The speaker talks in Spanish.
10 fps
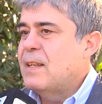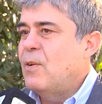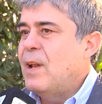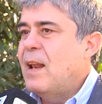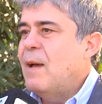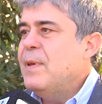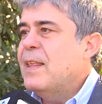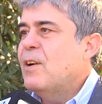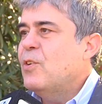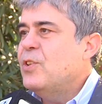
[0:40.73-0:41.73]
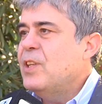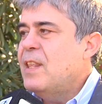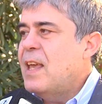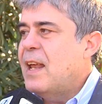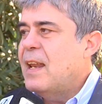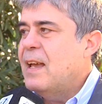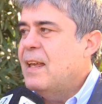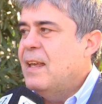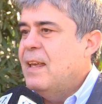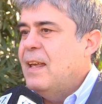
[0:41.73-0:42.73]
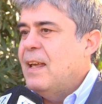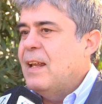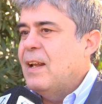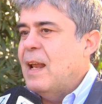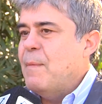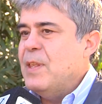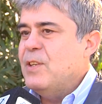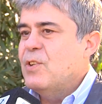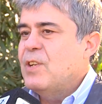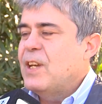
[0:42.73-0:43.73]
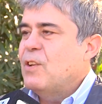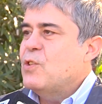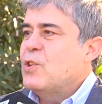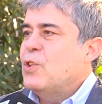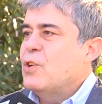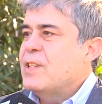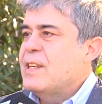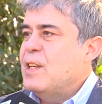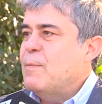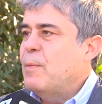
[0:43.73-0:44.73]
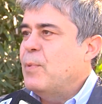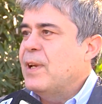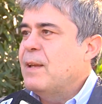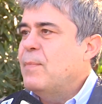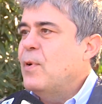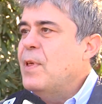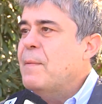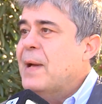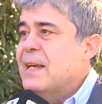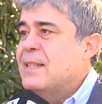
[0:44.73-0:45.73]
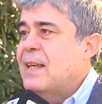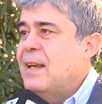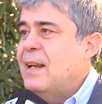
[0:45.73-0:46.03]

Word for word: Ahora, en la vida cotidiana, las mediciones que nosotros hacemos, por ejemplo, de masa en